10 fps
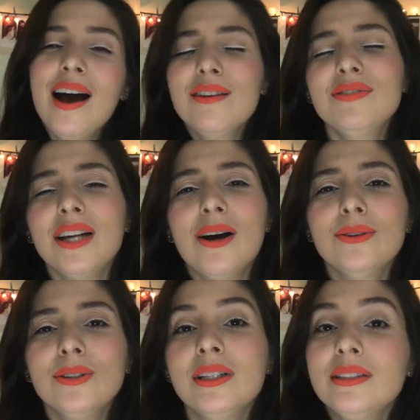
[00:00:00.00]

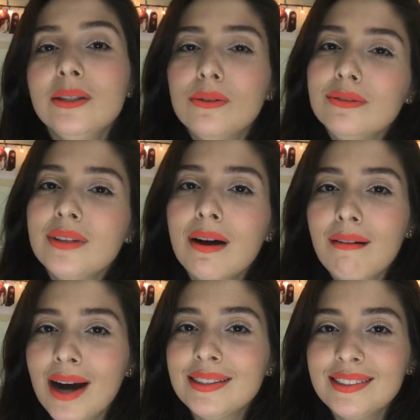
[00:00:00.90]
Afinal, toda segunda,
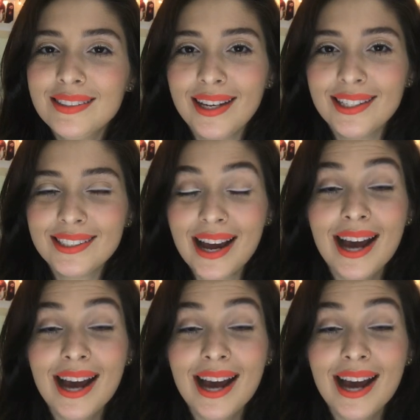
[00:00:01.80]
quarta e sexta,